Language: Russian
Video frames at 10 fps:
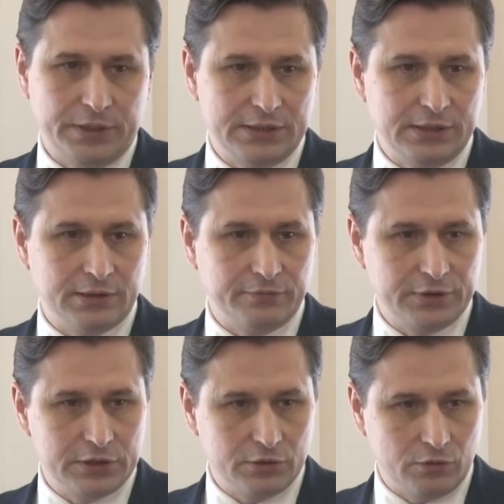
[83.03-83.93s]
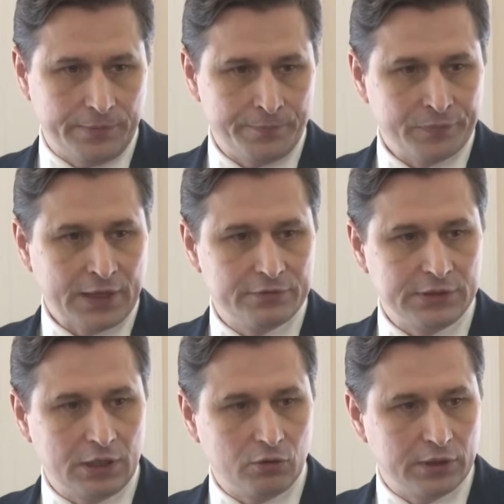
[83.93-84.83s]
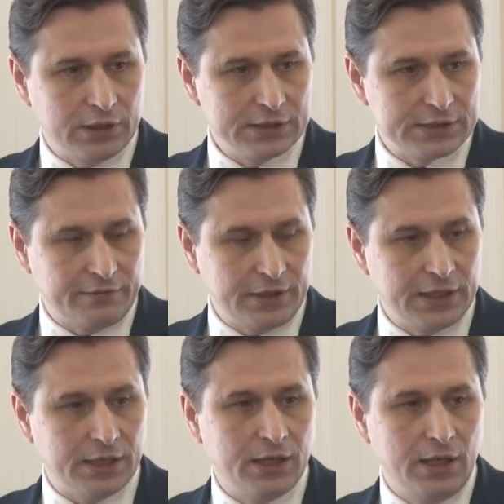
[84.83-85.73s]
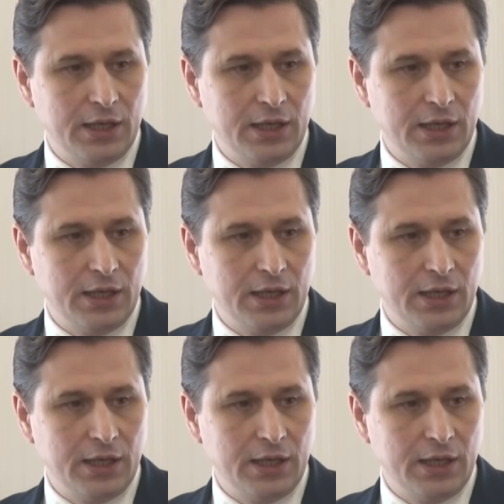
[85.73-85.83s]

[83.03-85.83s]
президентом внесено всенародное голосование.